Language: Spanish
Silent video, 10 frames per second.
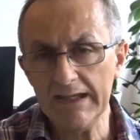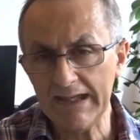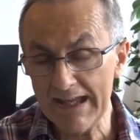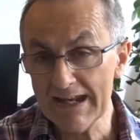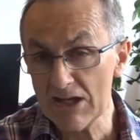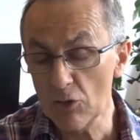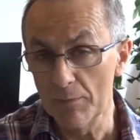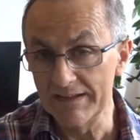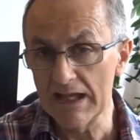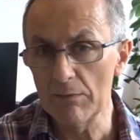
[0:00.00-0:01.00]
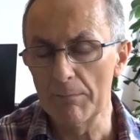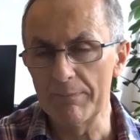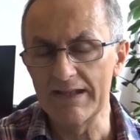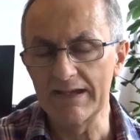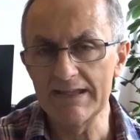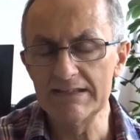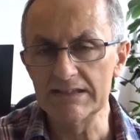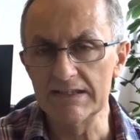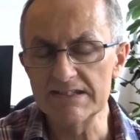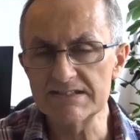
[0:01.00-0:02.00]
que él recomendaba para
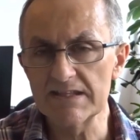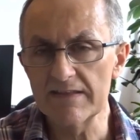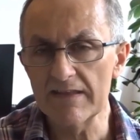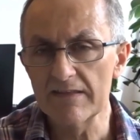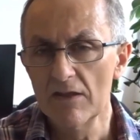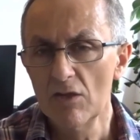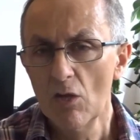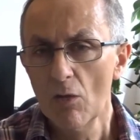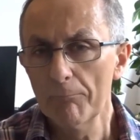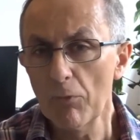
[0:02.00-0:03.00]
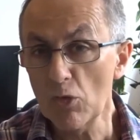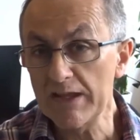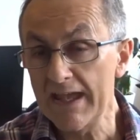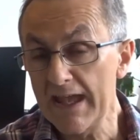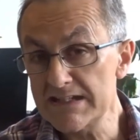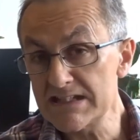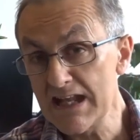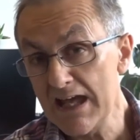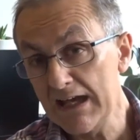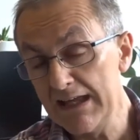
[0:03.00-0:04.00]
gente de esta edad, porque es
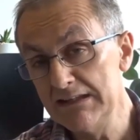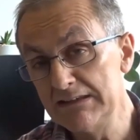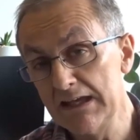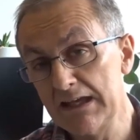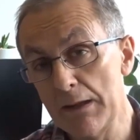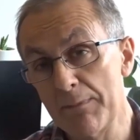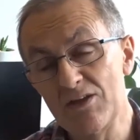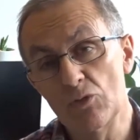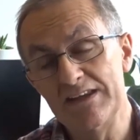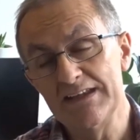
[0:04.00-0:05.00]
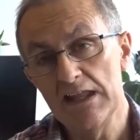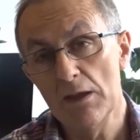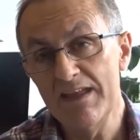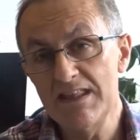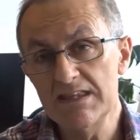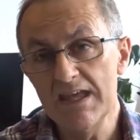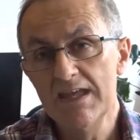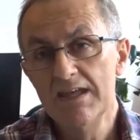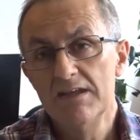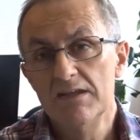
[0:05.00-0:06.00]
la gente que
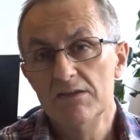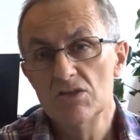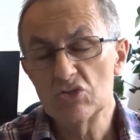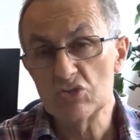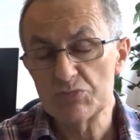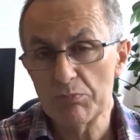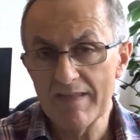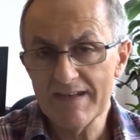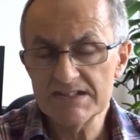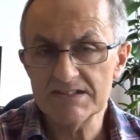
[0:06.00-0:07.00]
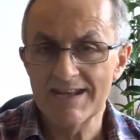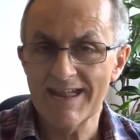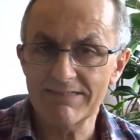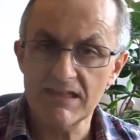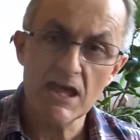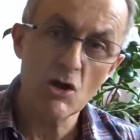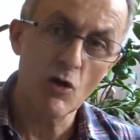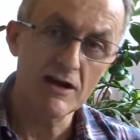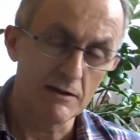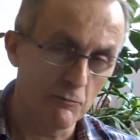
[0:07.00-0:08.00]
mayoritariamente sus padres
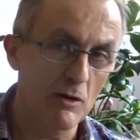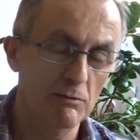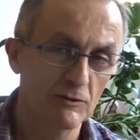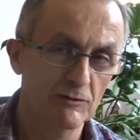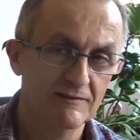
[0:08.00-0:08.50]
nacieron en el pueblo.